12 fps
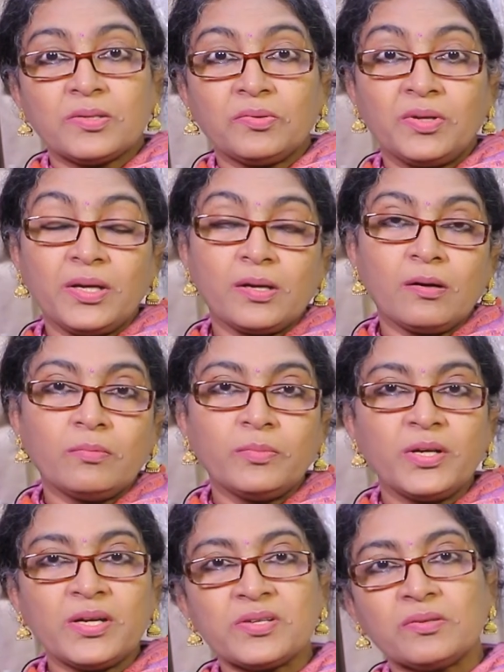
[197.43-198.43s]
సో ఈ
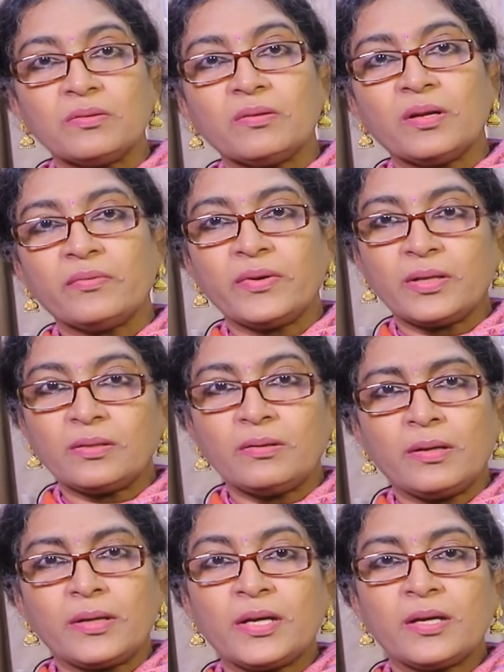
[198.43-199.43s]
కాంబినేషన్ ఉన్న
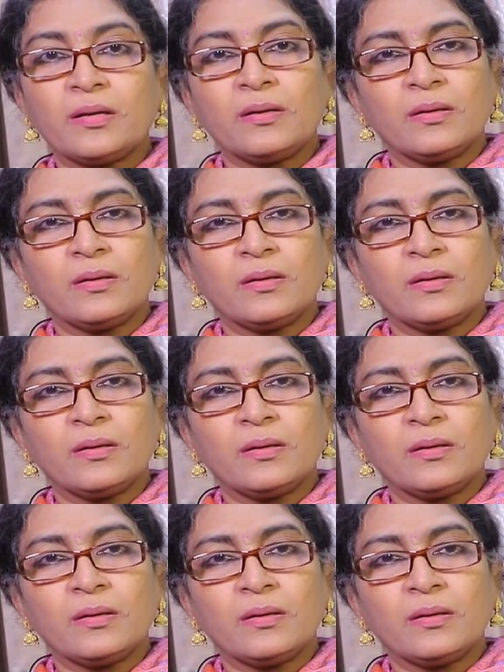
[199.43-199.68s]
వ్యక్తులకి